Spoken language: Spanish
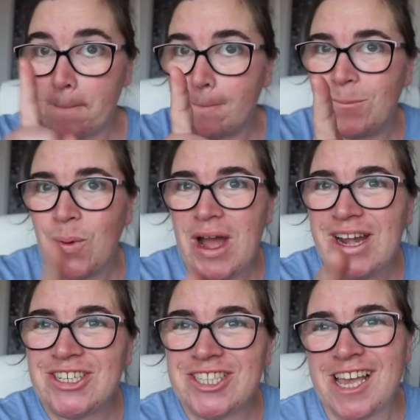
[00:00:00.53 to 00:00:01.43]

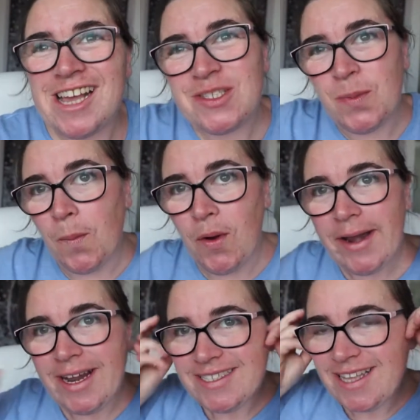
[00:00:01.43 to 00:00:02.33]
Buenos días,
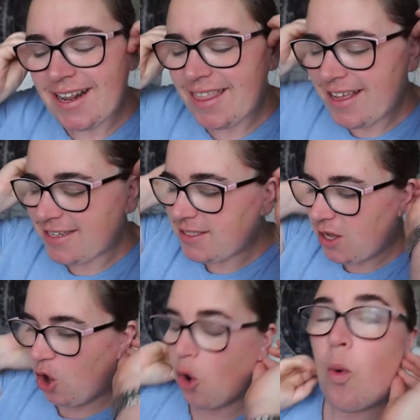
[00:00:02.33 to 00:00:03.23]
buenas
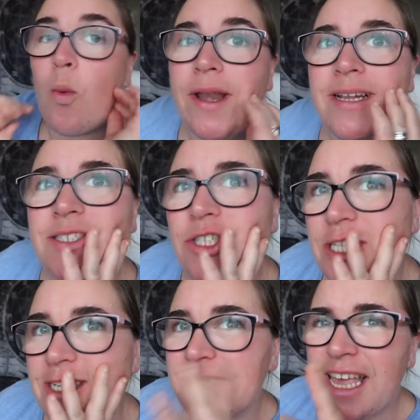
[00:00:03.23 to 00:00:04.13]
tardes o buenas
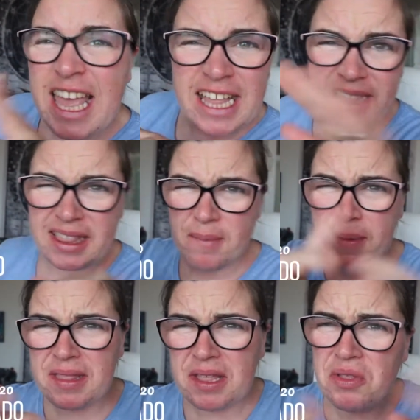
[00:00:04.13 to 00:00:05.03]
noches,
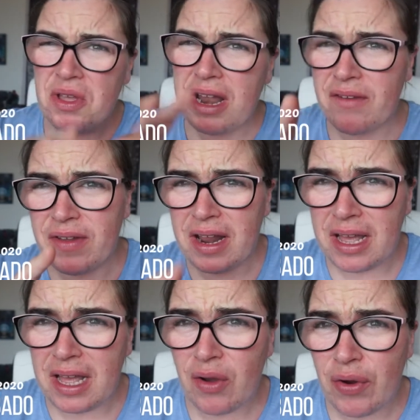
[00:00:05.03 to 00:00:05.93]
dependiendo de la
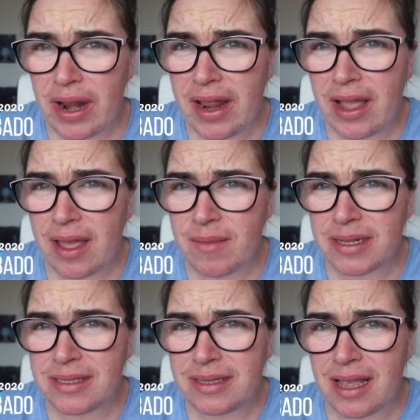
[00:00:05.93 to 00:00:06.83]
franja horaria que me
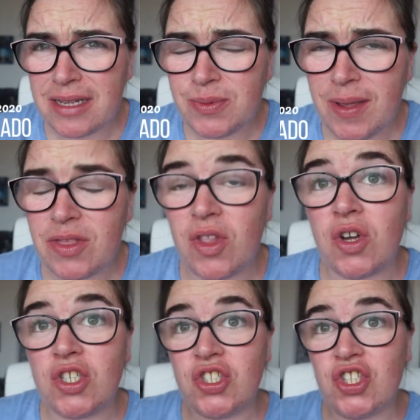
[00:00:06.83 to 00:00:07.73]
estéis
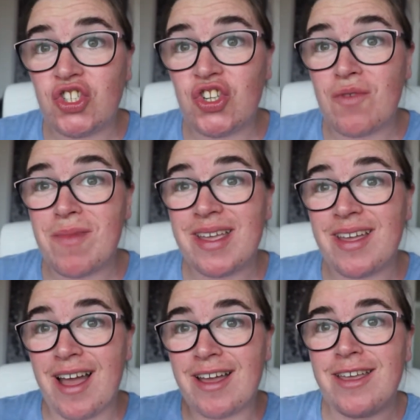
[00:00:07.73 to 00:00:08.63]
viendo. Yo soy
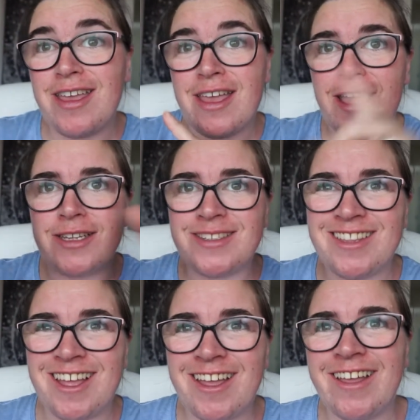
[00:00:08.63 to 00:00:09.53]
Maika y
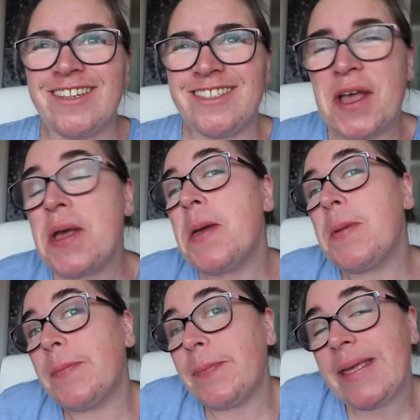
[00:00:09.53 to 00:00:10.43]
este es
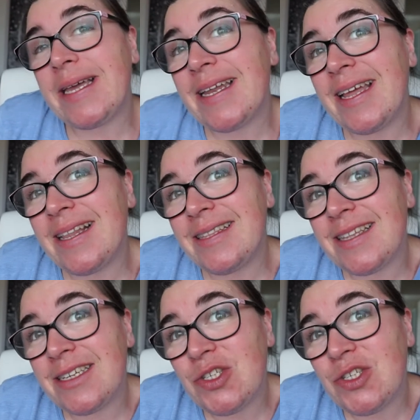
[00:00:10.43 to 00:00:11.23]
mi canal de